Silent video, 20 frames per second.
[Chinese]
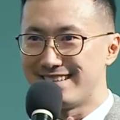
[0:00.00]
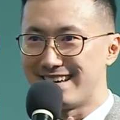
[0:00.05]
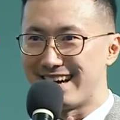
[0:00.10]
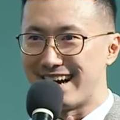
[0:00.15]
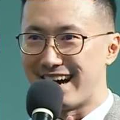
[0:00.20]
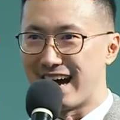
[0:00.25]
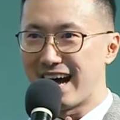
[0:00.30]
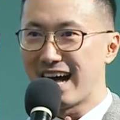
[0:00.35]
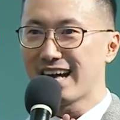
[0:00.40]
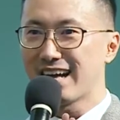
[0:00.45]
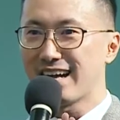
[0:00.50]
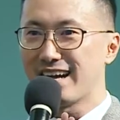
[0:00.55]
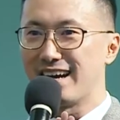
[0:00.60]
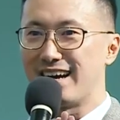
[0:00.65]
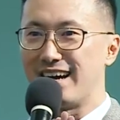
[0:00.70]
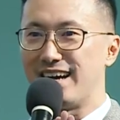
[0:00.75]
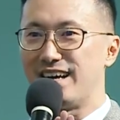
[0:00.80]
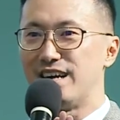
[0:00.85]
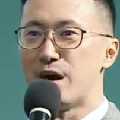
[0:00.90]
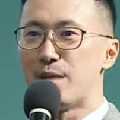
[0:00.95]
Ah,
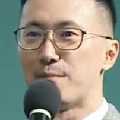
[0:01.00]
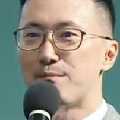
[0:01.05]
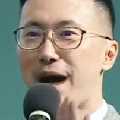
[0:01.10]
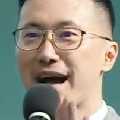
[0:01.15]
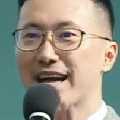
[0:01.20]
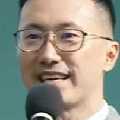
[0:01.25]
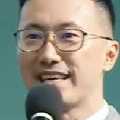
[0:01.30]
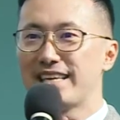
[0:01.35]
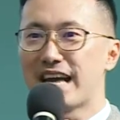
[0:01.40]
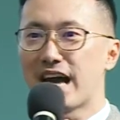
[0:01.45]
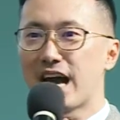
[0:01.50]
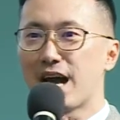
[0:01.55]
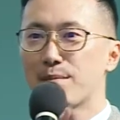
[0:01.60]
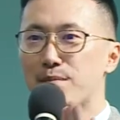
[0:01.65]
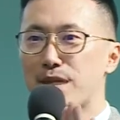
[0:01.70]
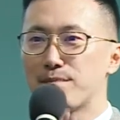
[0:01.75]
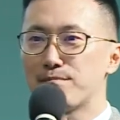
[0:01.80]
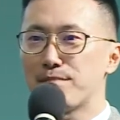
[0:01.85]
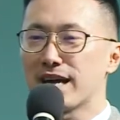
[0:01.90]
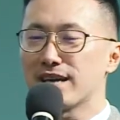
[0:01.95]
pagi ah
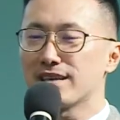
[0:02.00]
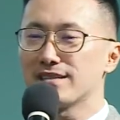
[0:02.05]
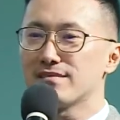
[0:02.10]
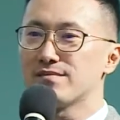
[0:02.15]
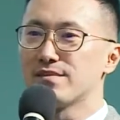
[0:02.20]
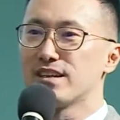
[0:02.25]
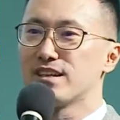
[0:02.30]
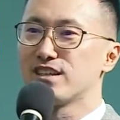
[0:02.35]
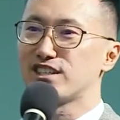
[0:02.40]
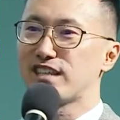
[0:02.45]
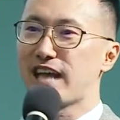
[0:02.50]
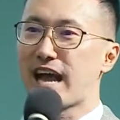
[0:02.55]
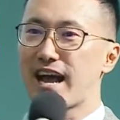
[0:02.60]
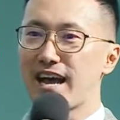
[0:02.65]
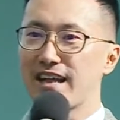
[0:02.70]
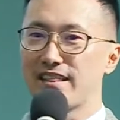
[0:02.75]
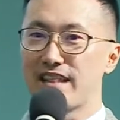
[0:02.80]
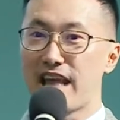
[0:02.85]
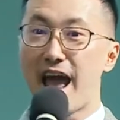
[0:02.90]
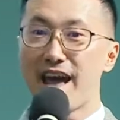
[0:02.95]
memang sangat
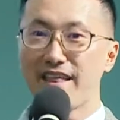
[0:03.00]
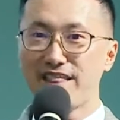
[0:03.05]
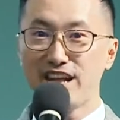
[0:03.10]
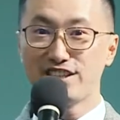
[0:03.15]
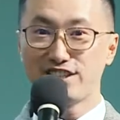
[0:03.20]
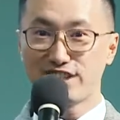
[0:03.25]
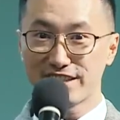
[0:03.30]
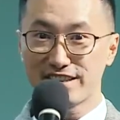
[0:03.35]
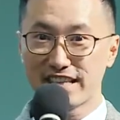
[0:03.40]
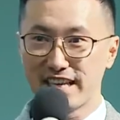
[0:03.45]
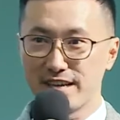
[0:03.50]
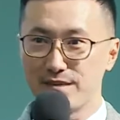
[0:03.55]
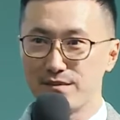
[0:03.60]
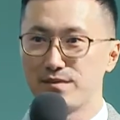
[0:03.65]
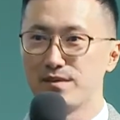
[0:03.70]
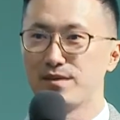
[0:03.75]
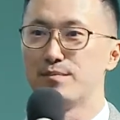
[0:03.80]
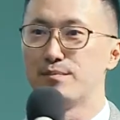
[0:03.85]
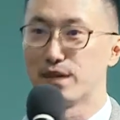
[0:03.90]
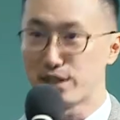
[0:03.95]
energetic,
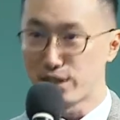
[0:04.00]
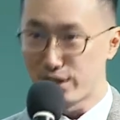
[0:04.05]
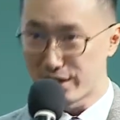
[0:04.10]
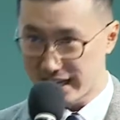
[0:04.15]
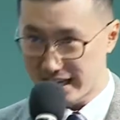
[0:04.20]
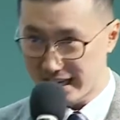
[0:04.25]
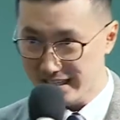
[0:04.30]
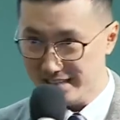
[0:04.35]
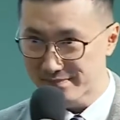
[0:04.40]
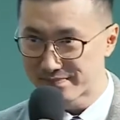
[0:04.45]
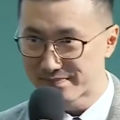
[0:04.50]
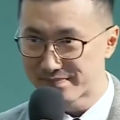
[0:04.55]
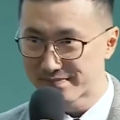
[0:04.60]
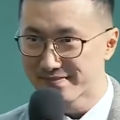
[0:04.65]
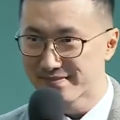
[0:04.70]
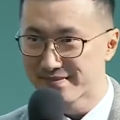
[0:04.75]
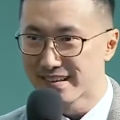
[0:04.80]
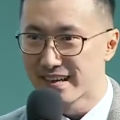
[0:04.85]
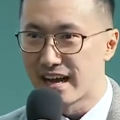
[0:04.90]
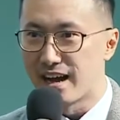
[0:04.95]
betul ke?
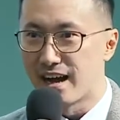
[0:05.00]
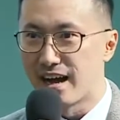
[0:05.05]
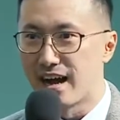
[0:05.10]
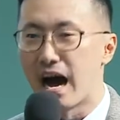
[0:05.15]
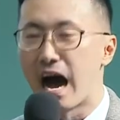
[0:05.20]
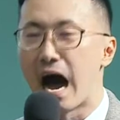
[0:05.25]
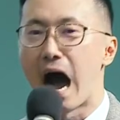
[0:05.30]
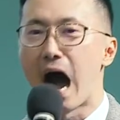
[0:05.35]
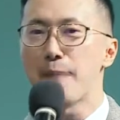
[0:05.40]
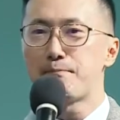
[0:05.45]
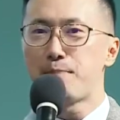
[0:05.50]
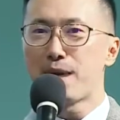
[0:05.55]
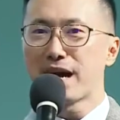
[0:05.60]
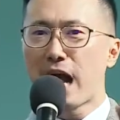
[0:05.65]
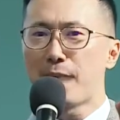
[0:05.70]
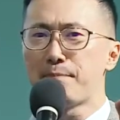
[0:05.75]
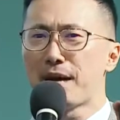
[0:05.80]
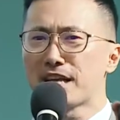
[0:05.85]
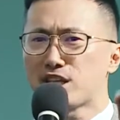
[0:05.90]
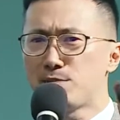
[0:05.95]
Apa
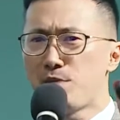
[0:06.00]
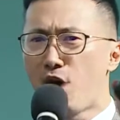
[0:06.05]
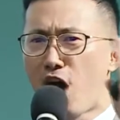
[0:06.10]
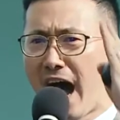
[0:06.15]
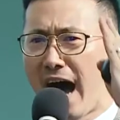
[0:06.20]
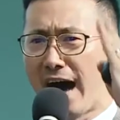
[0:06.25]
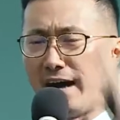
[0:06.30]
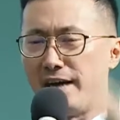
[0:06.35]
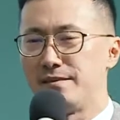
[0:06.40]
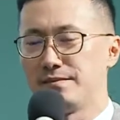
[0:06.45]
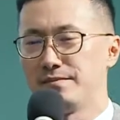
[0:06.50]
khabar semua?